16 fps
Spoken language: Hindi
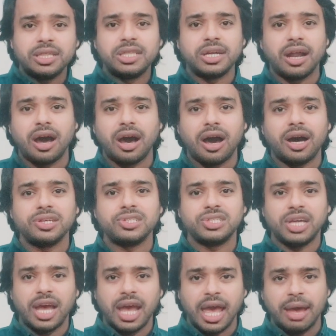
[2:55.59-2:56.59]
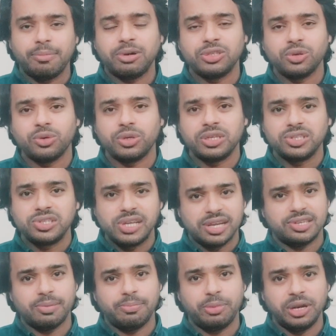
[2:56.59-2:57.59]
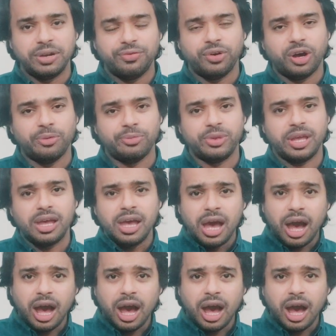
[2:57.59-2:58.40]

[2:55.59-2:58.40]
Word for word: दराज या अमेज़ोन इस जैसे प्लेटफॉर्म्स हैं